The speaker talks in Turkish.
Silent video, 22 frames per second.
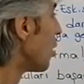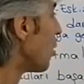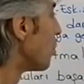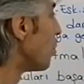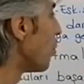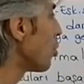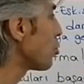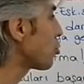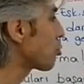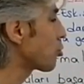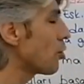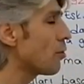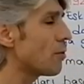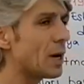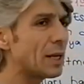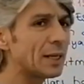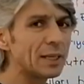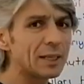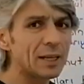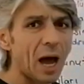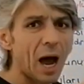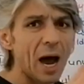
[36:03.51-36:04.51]

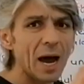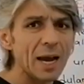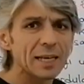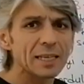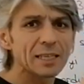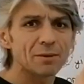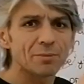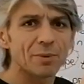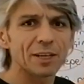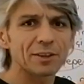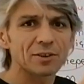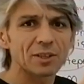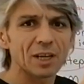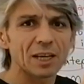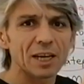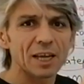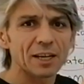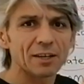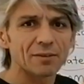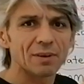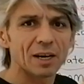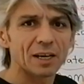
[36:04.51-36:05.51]
Moskova'nın aynı
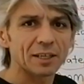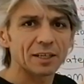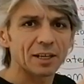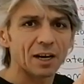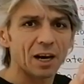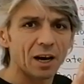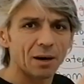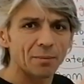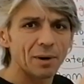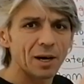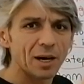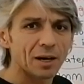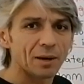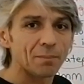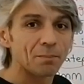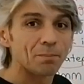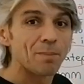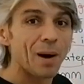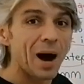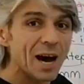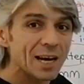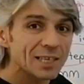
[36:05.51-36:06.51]
maddeleri var ama
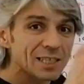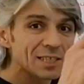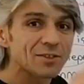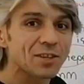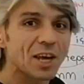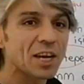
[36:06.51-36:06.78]
bazı